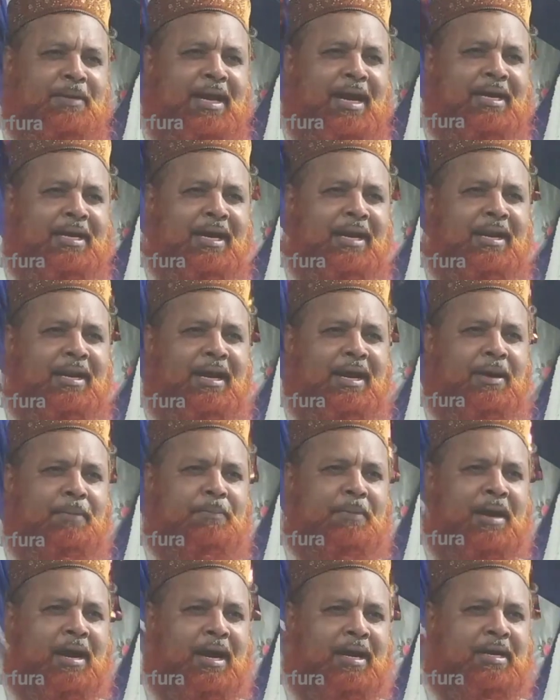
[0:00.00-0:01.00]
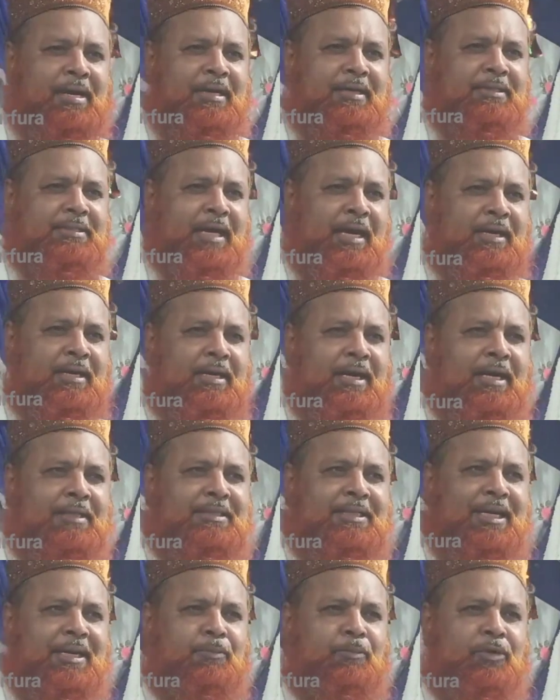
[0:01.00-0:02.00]
ব্ল্যাক আল্লাহ পাক
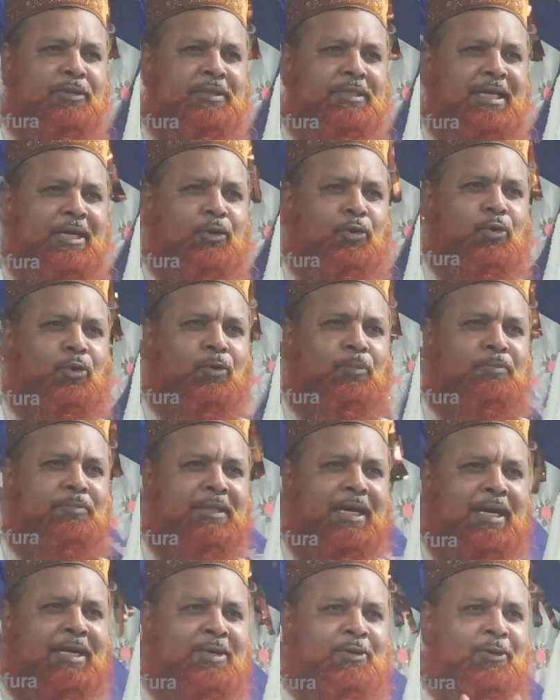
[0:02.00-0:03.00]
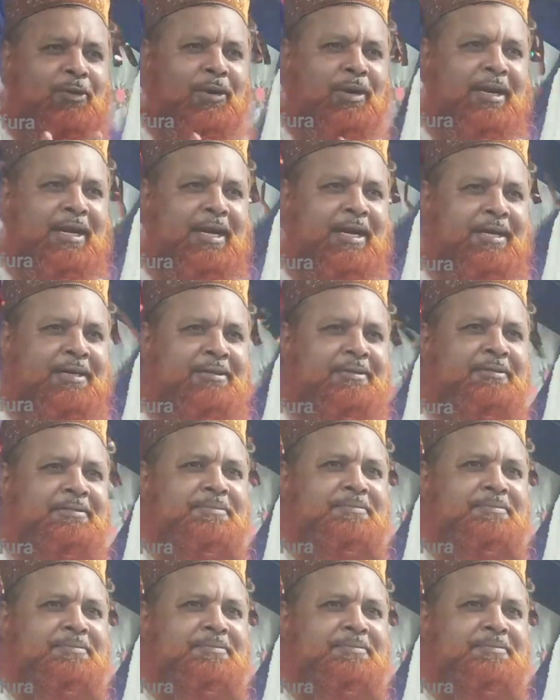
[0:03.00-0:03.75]
জান্নাতের মধ্যে ঘুম দান করলেন